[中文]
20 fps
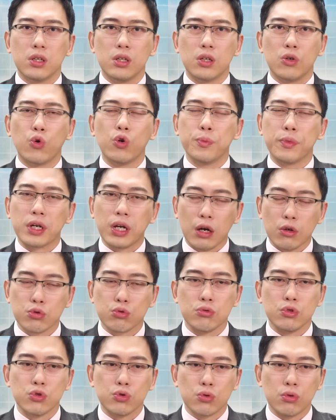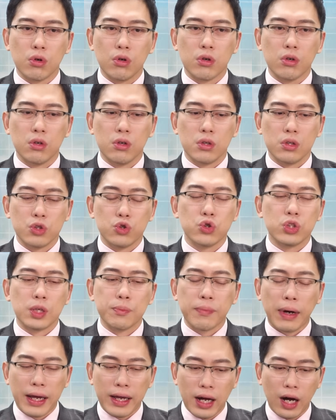我有没有告诉你说，你就先
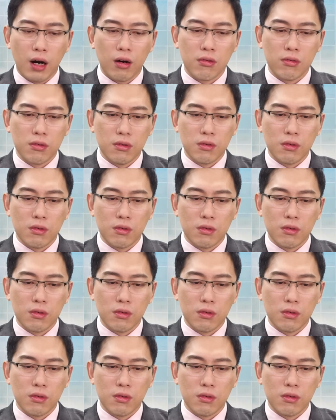买好